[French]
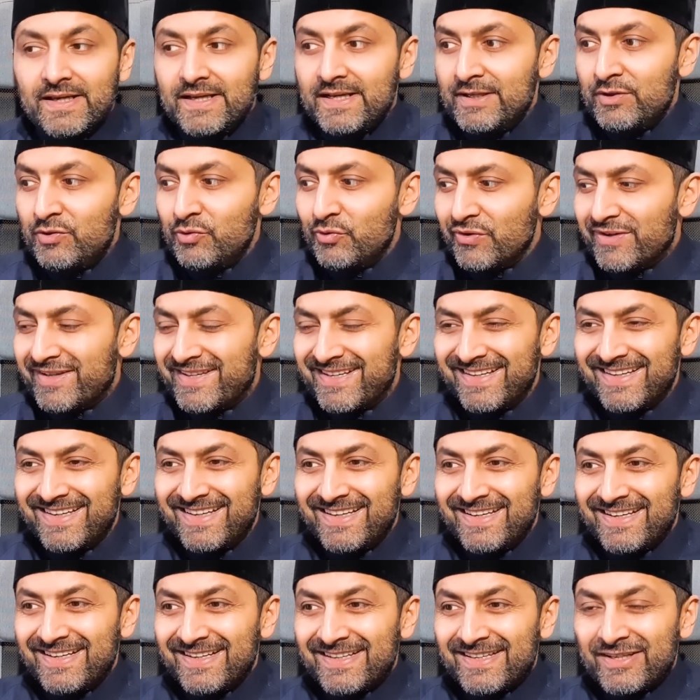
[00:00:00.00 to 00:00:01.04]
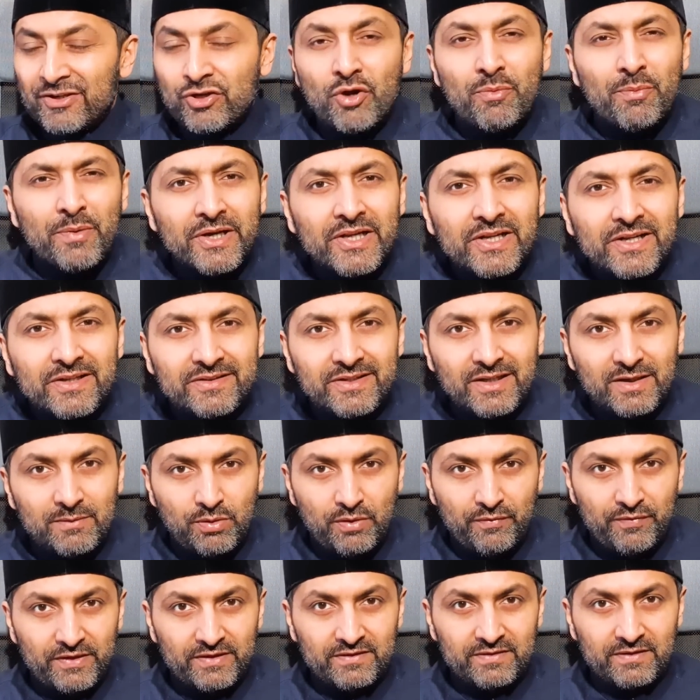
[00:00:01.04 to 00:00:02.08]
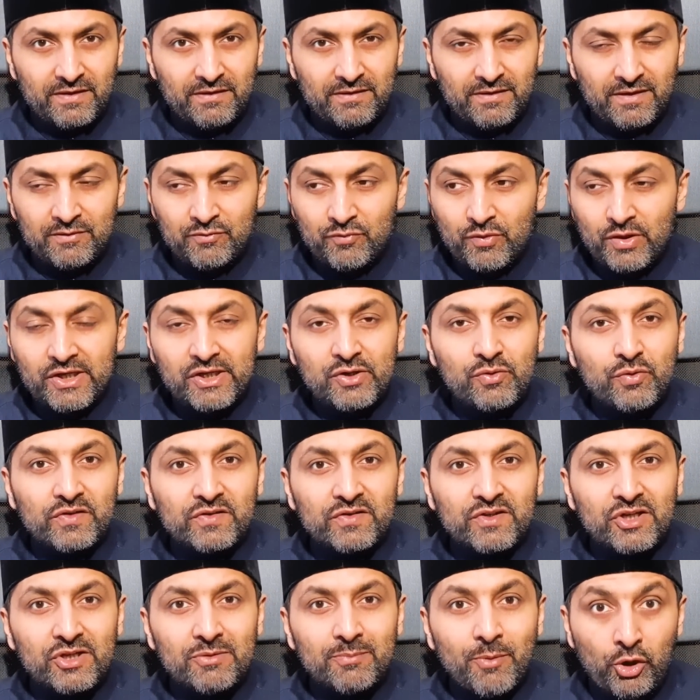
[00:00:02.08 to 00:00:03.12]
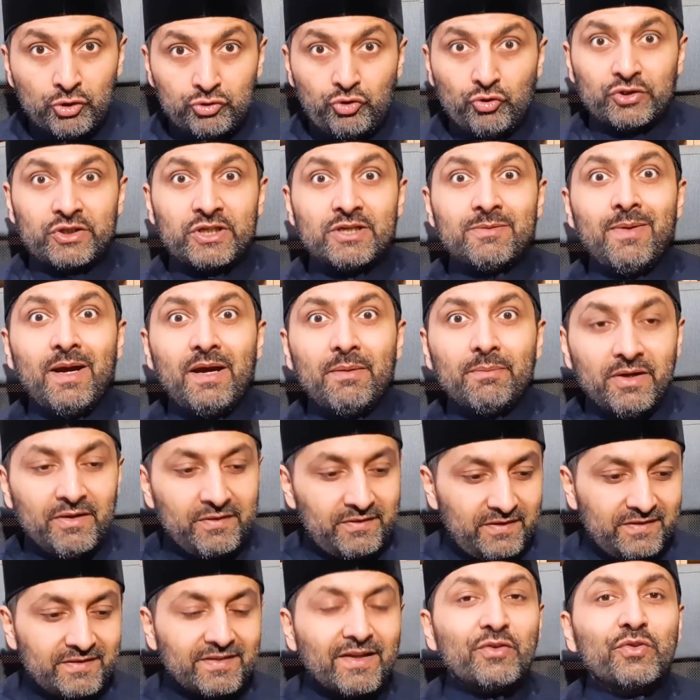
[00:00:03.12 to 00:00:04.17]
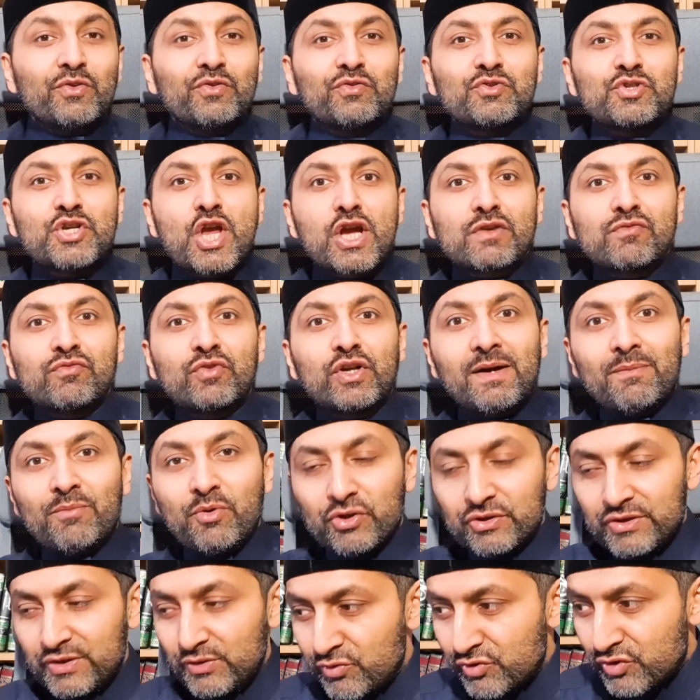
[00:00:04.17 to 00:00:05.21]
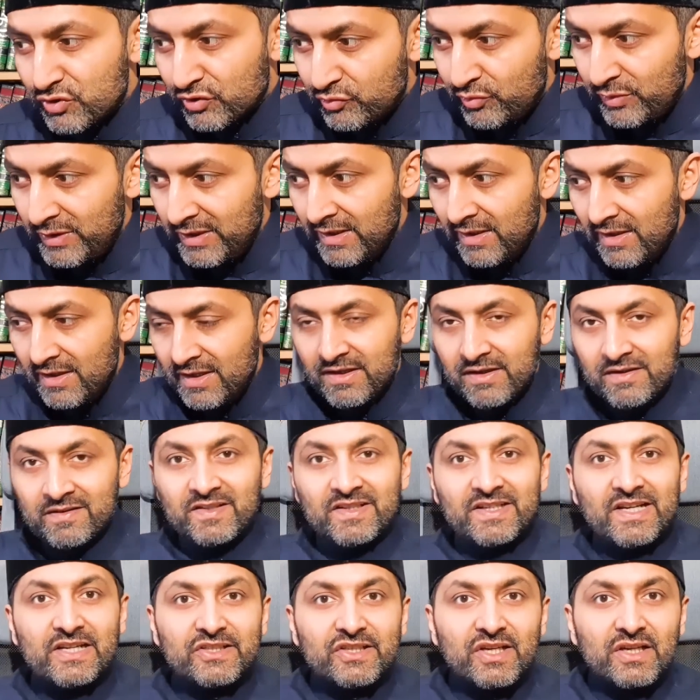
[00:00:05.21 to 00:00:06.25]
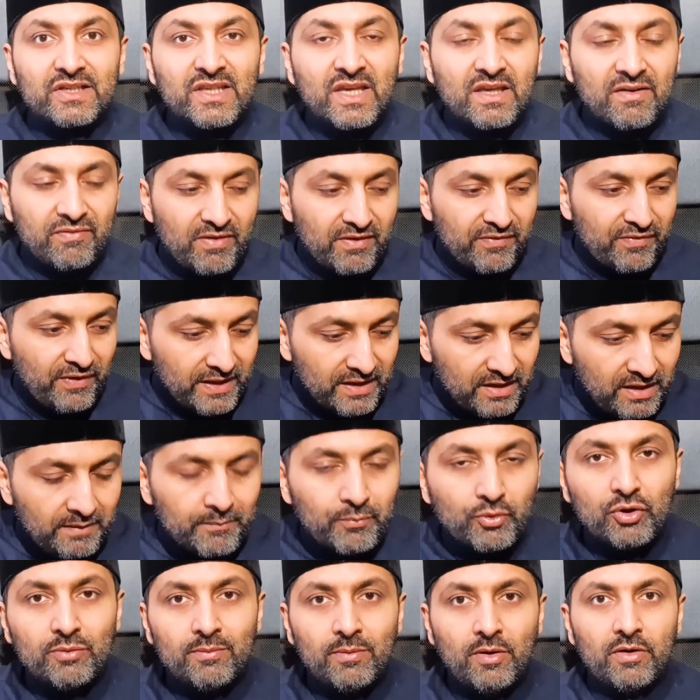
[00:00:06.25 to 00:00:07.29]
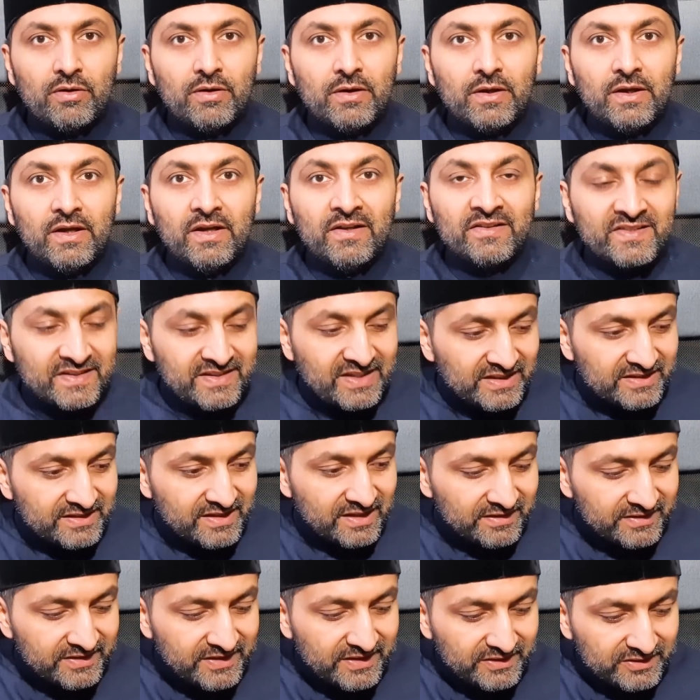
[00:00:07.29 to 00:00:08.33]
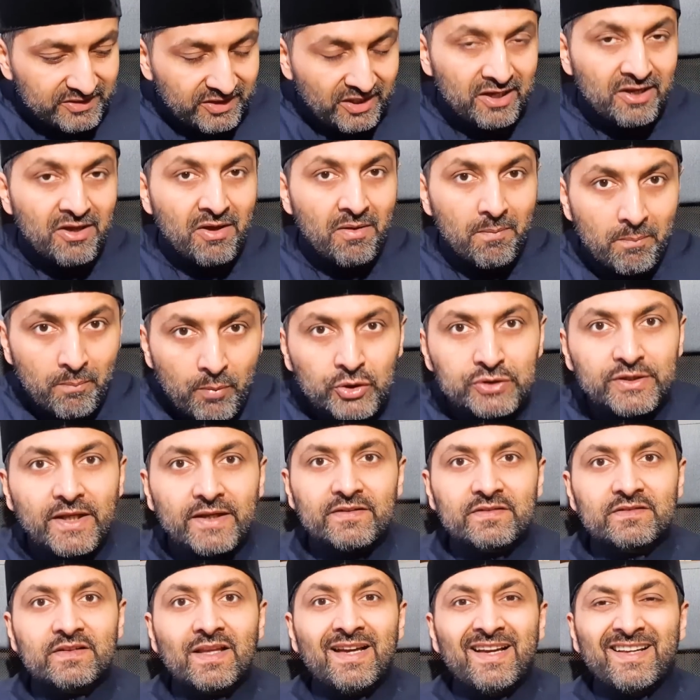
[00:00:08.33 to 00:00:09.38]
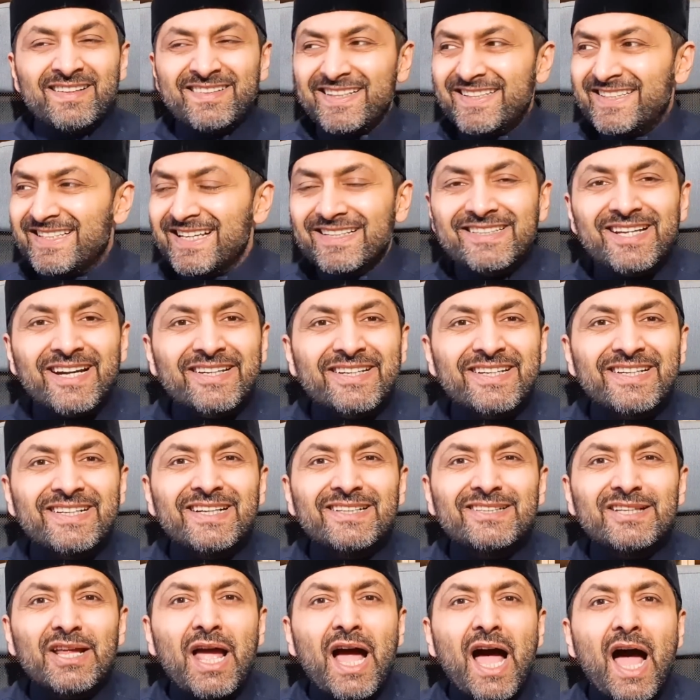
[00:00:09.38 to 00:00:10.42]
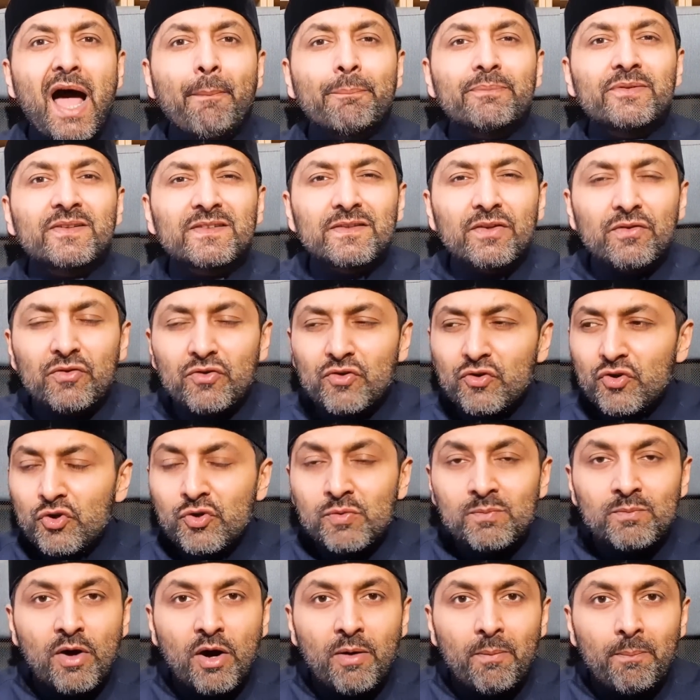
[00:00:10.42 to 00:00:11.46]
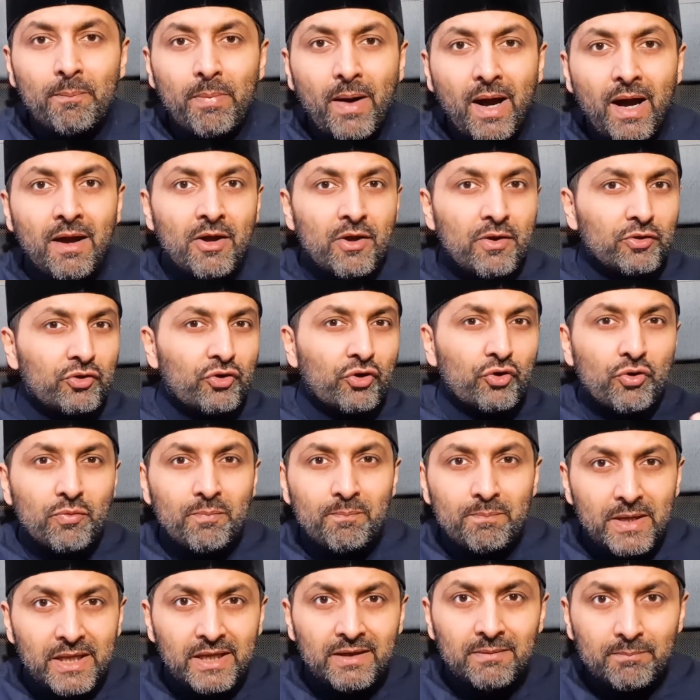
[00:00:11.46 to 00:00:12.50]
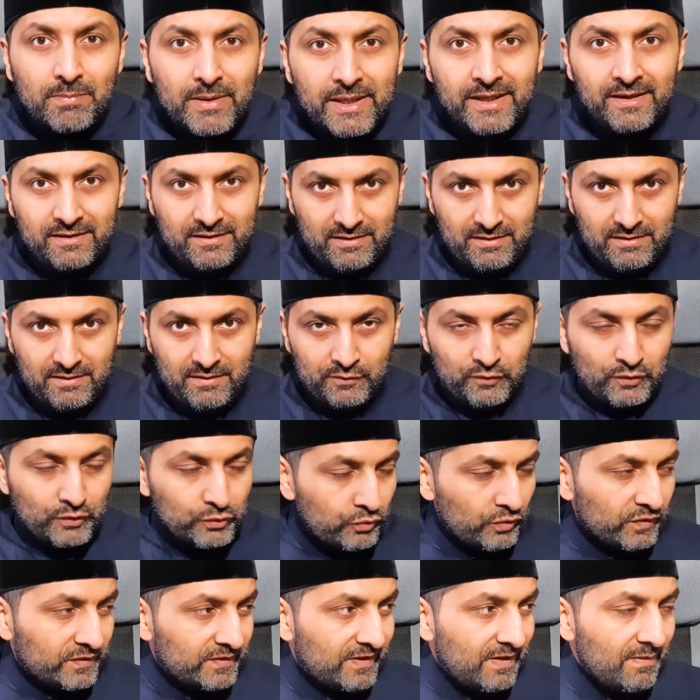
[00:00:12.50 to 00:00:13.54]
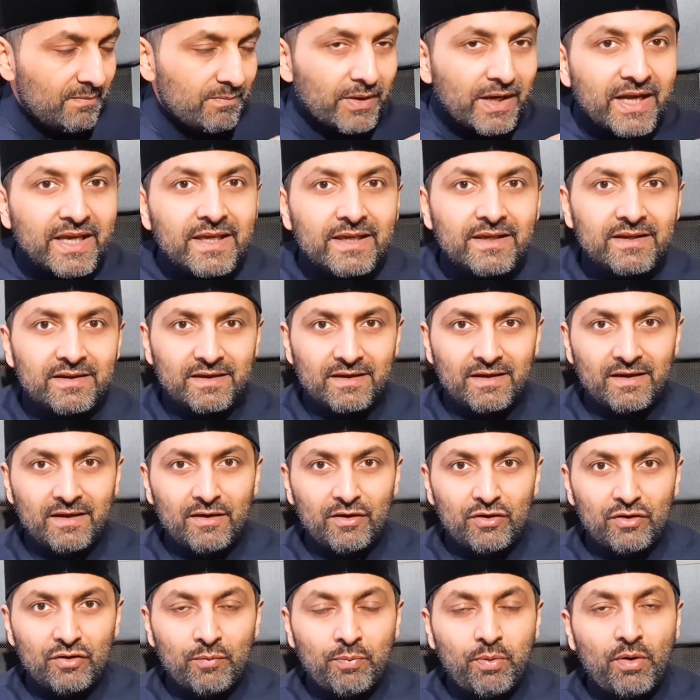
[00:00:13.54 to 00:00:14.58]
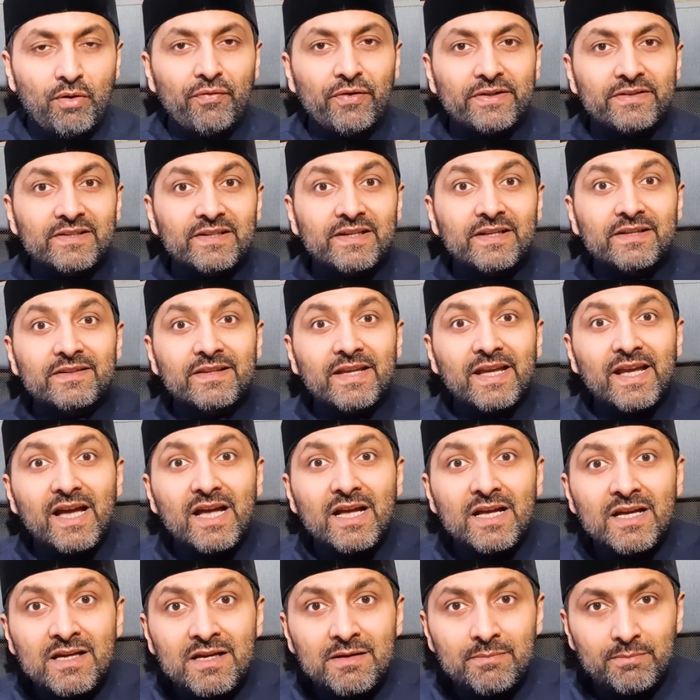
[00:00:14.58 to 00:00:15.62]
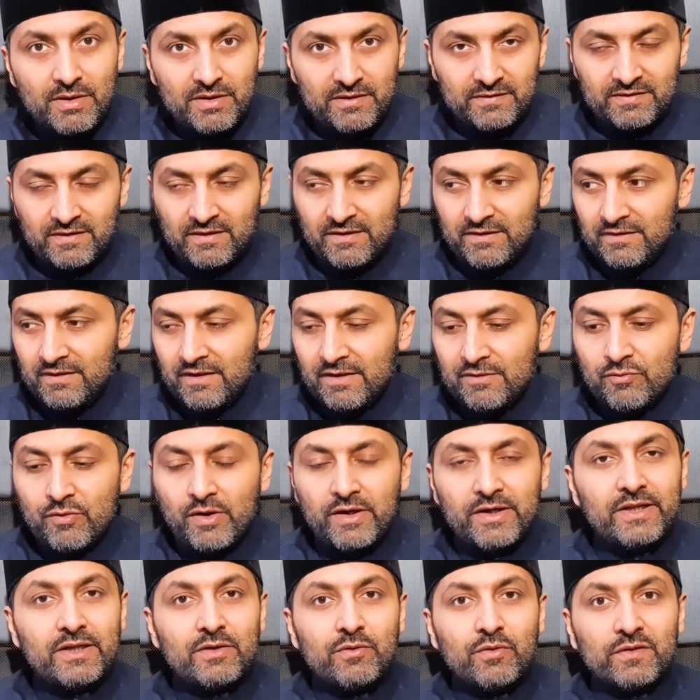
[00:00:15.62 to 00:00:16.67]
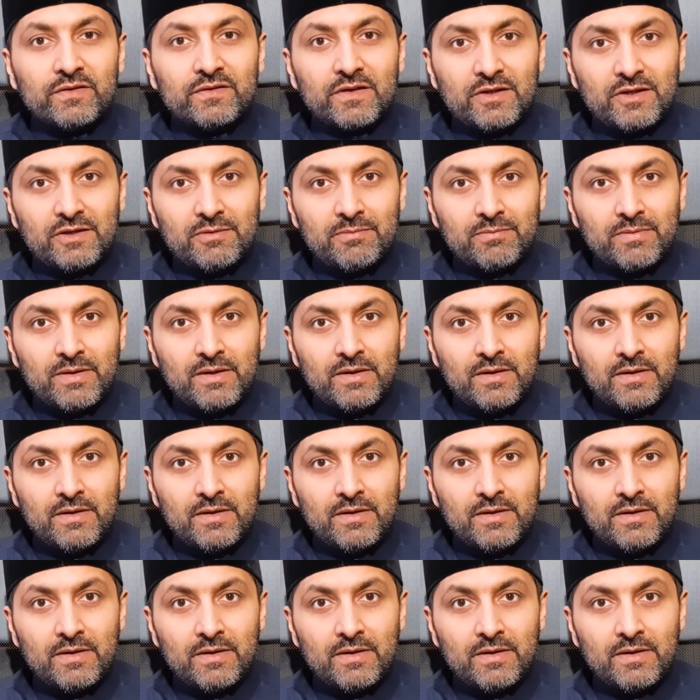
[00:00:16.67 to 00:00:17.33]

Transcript: Et donc, comment il était le prophète sallallahu alayhi wa en tant qu'imam C'est ça le sujet que je voulais aborder aujourd'hui. C'est quelqu'un qui vivait humblement. C'est quelqu'un qui était modeste. C'est quelqu'un qui n'était absolument pas dans le bling bling, dans tout ce qui brille. Le prophète, il était humble, sallallahu alayhi wa sallam.